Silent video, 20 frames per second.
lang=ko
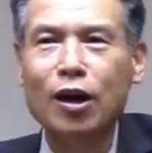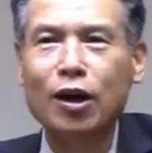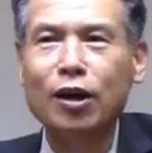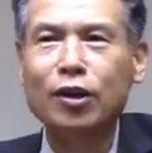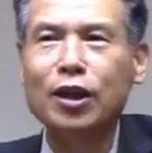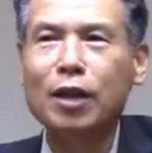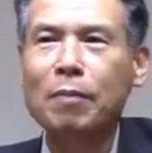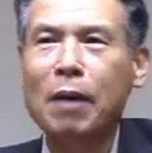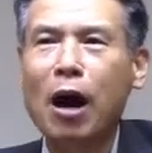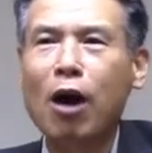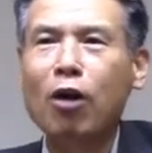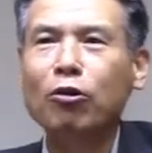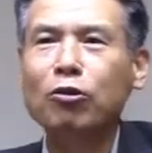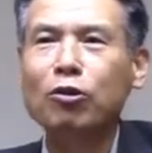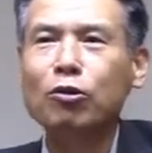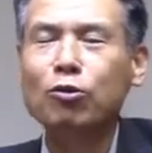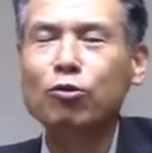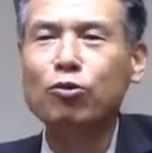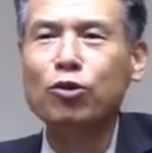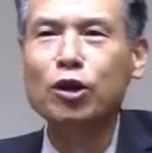근데
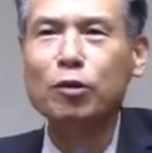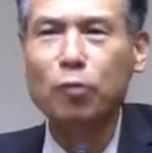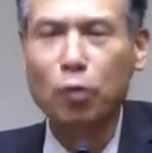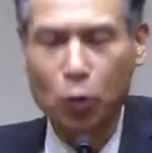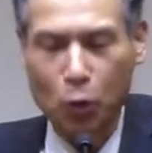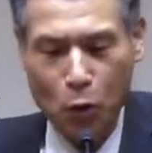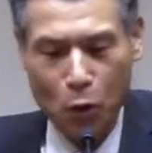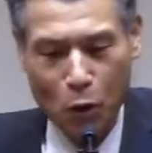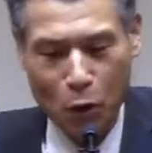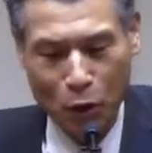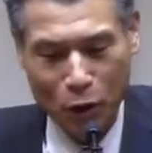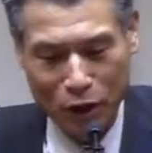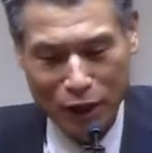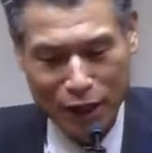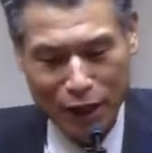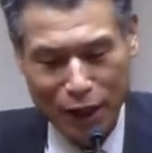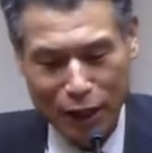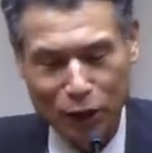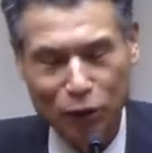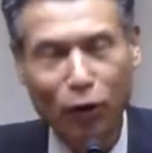바울은 우리
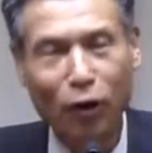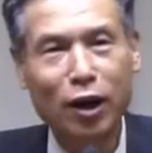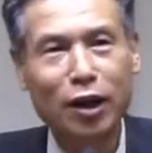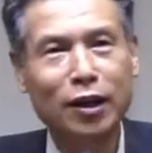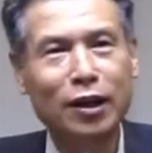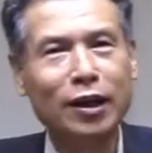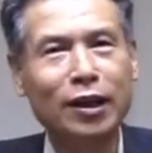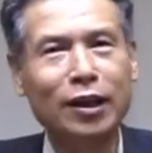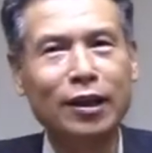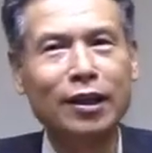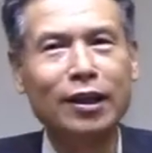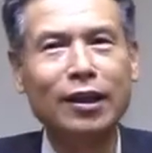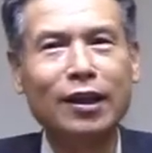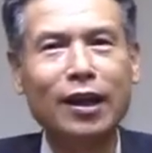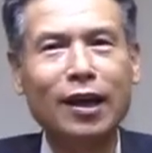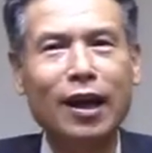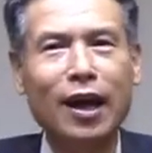보고 너희는